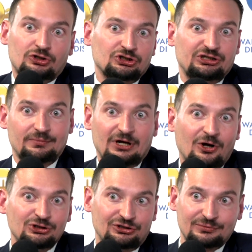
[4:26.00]
o to, że
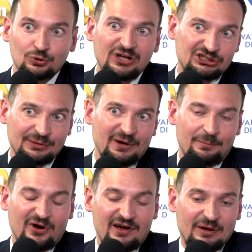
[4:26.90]
chodzi, tutaj się
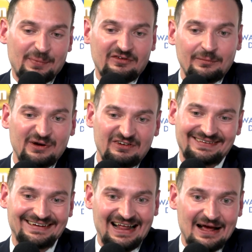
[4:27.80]
pojawia pewien,
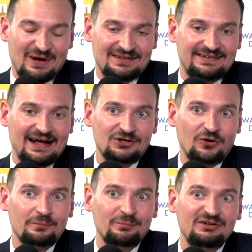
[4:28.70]
pewien dylemat, tak?
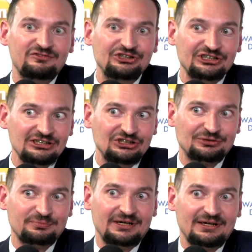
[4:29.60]
No my
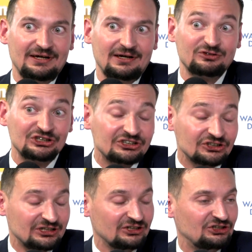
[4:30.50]
widzieliśmy, wszyscy
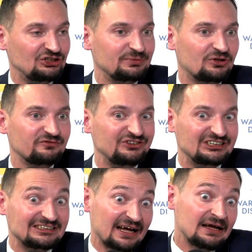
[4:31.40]
śledziliśmy tą
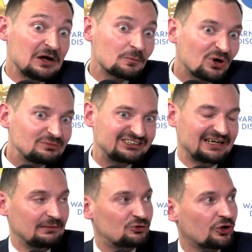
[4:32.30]
wizytę, moim
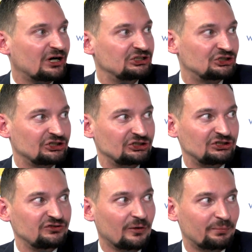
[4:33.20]
zdaniem trochę
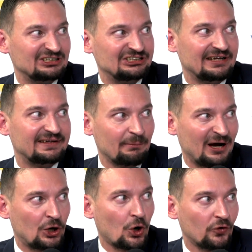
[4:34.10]
nieszczęśliwą prezydenta
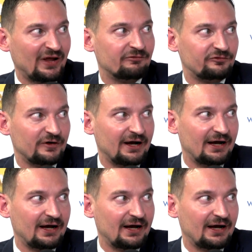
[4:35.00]
Macrona w,